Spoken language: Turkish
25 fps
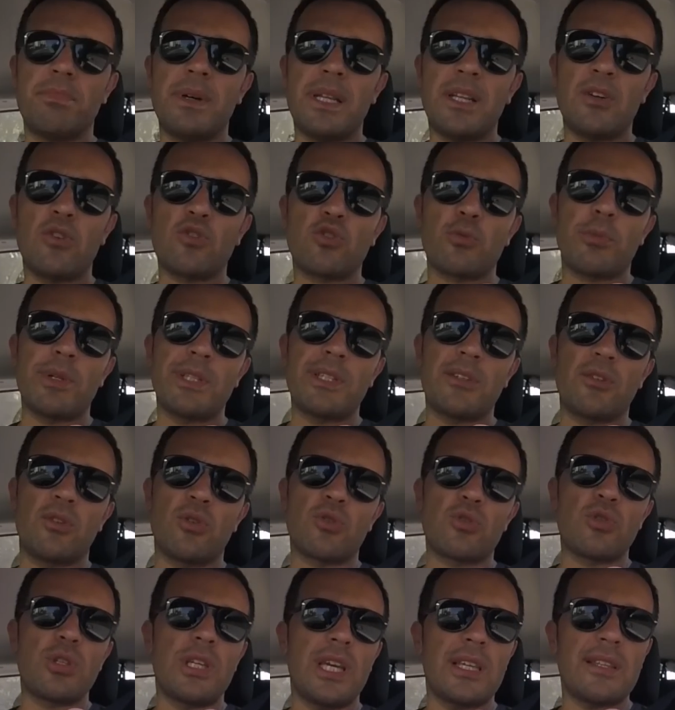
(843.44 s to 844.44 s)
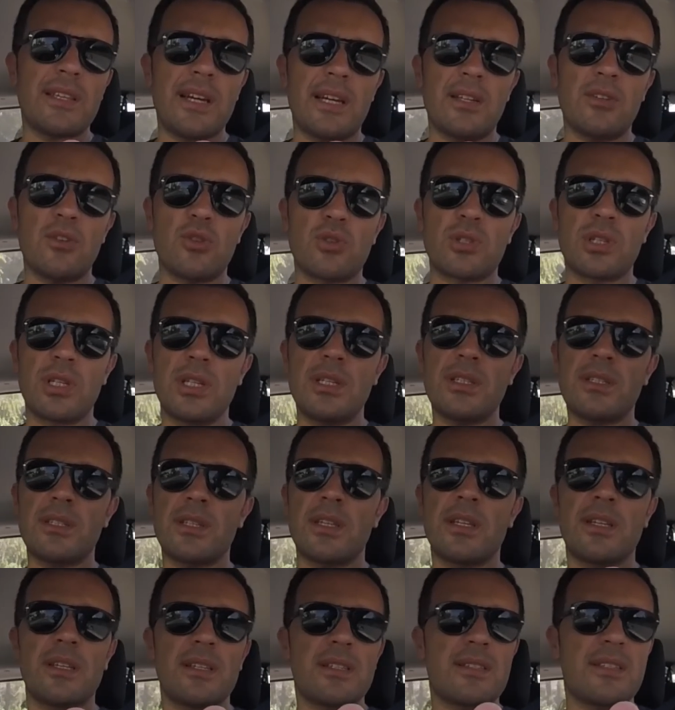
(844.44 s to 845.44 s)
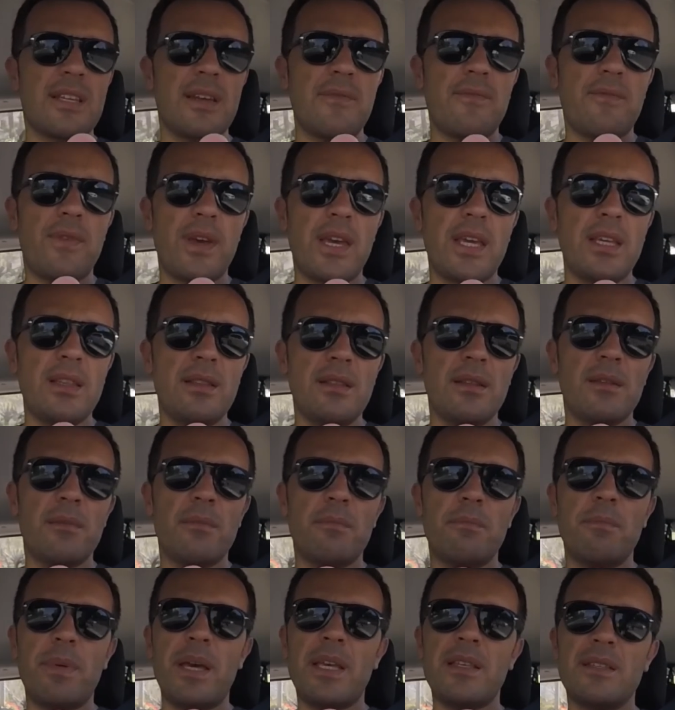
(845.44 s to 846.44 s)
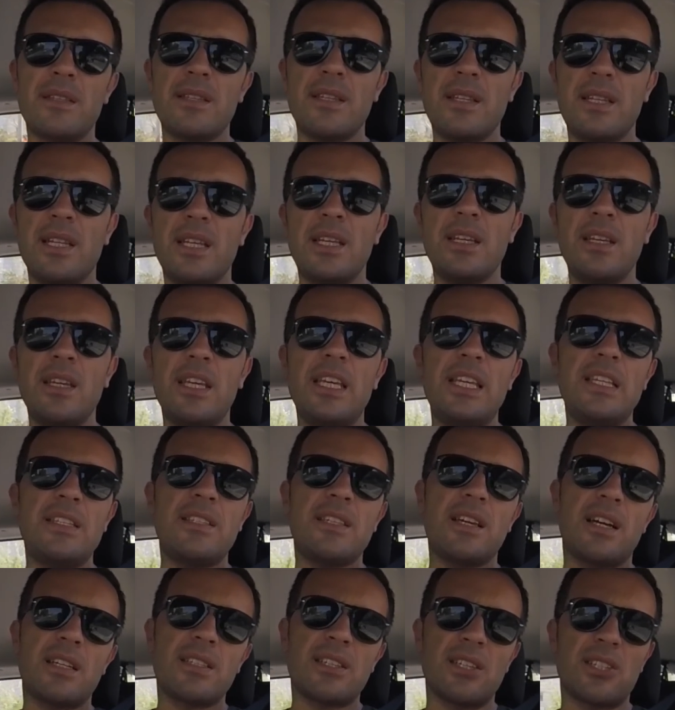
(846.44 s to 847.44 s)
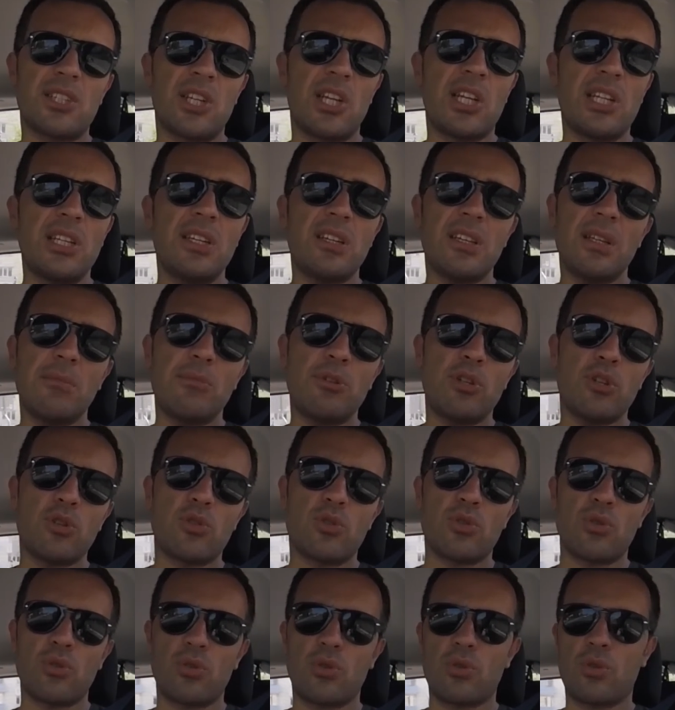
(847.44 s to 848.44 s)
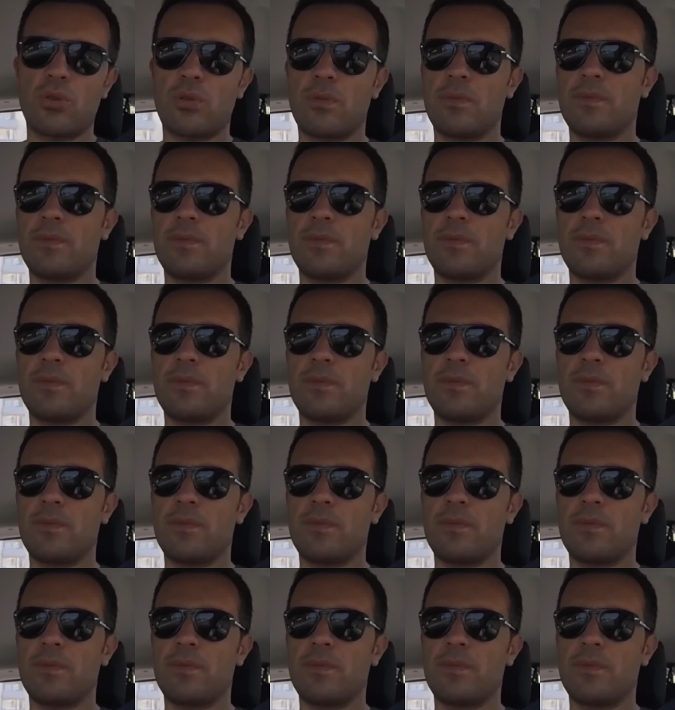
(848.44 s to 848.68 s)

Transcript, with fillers: Bana otomatik olsun yeter diyorsanız Stepway'in benzinli EasyR seçeneğini alabiliyorsunuz.